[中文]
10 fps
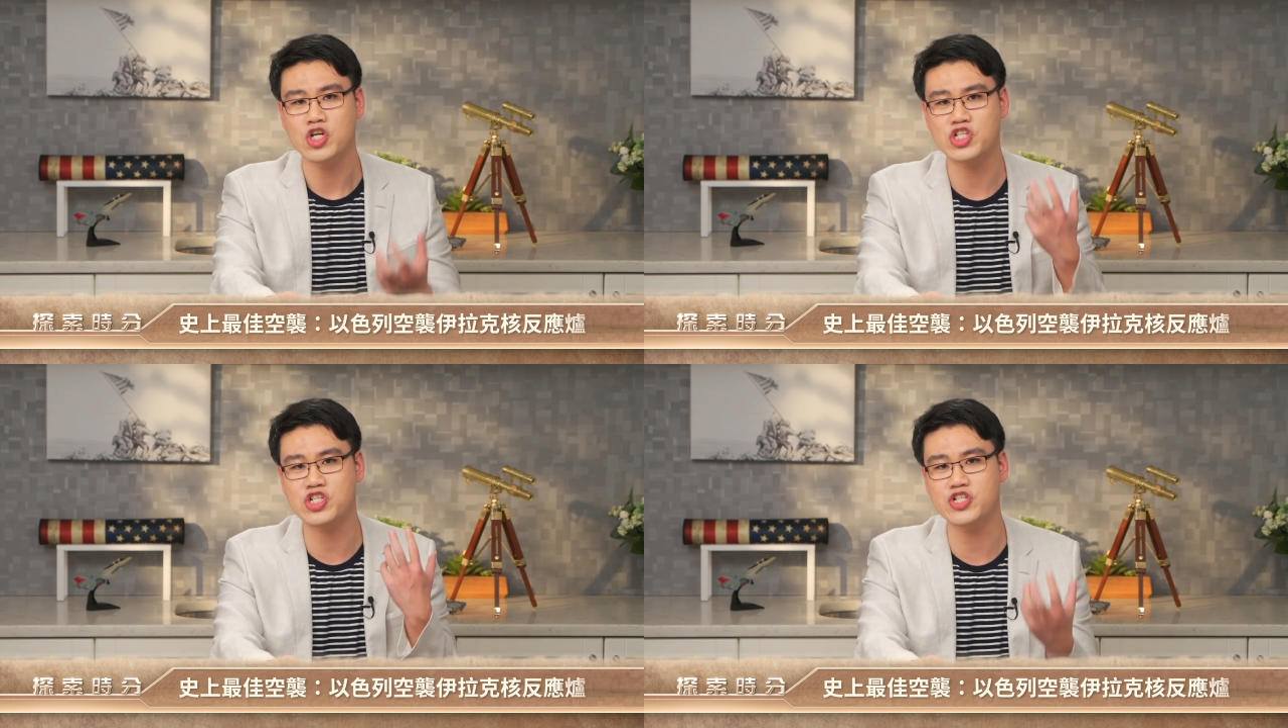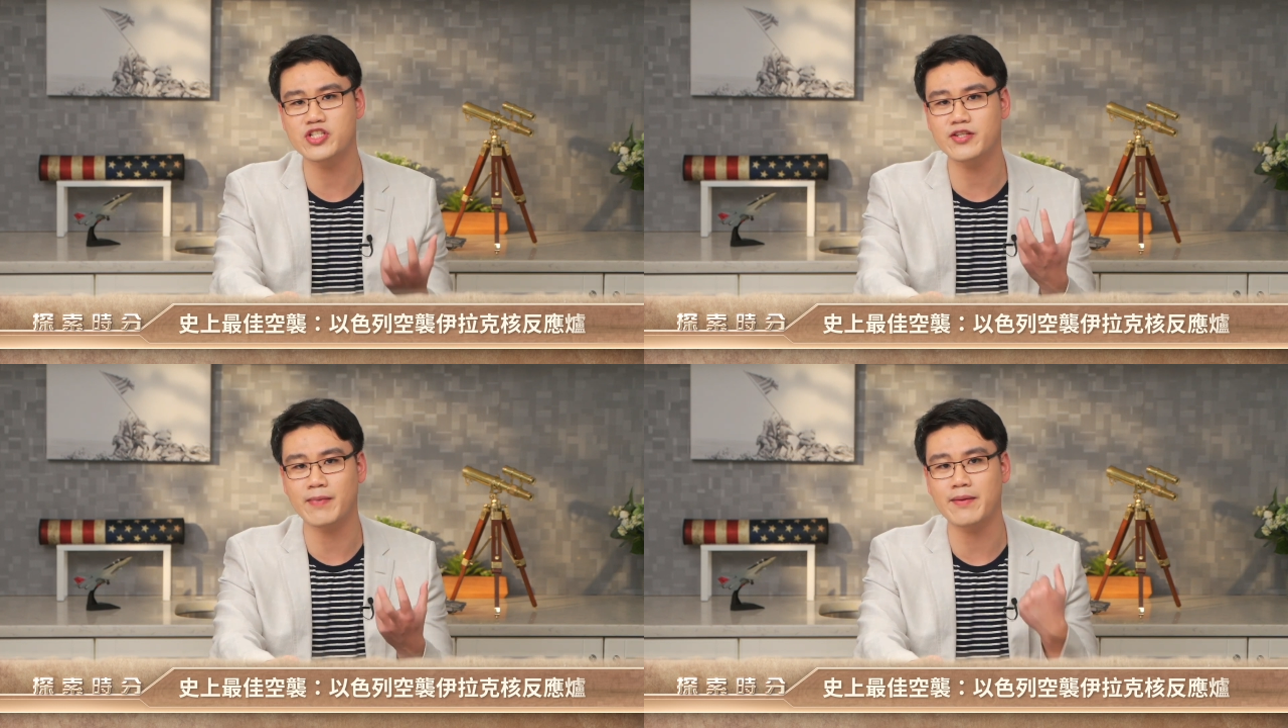十
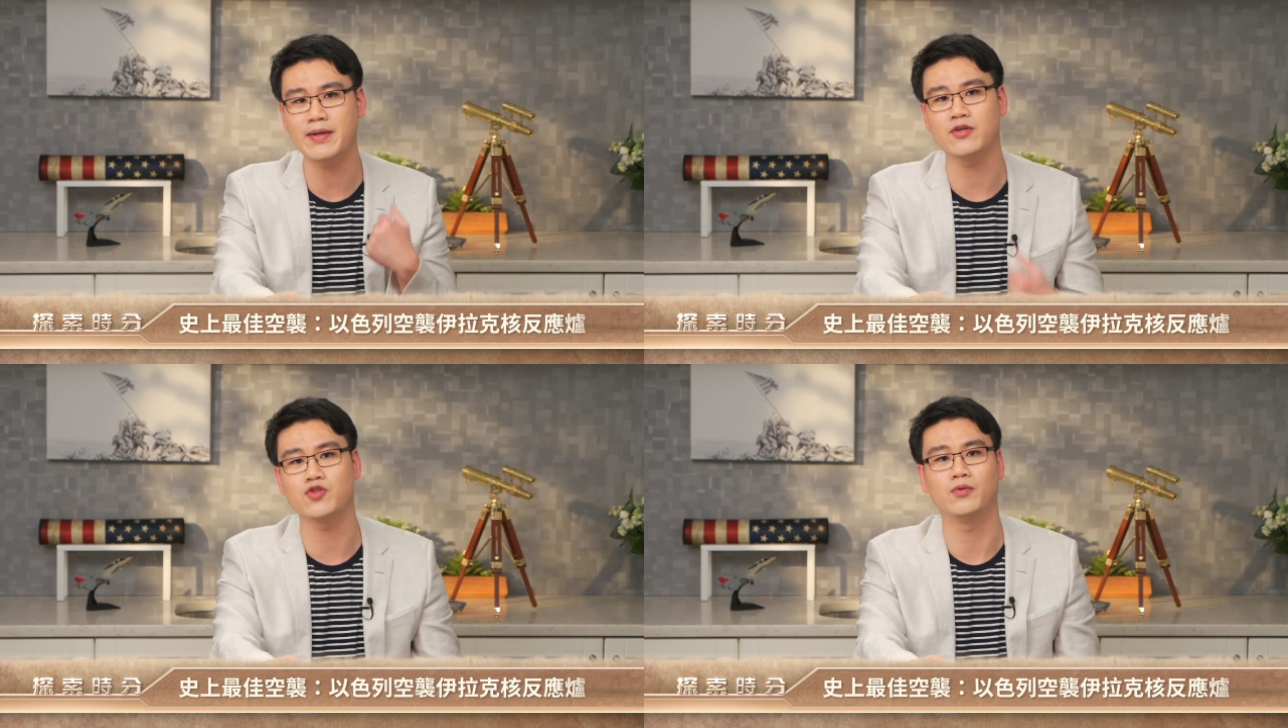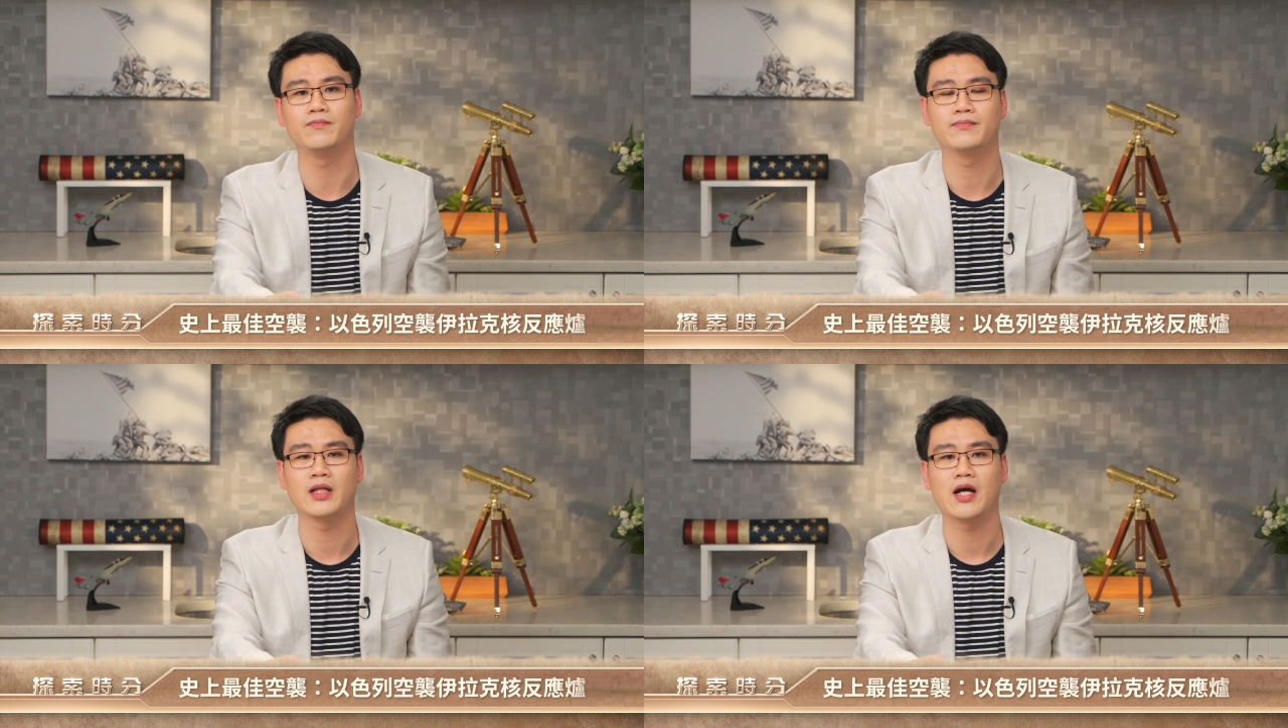四枚命中
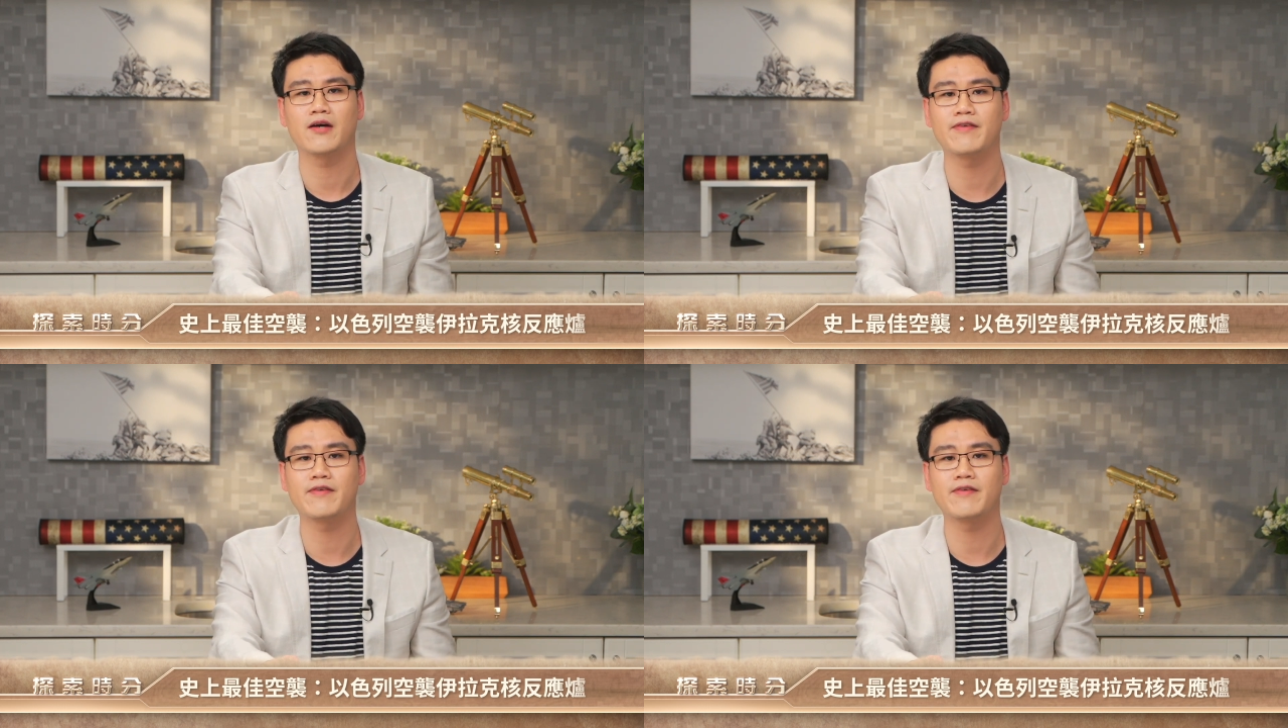啊，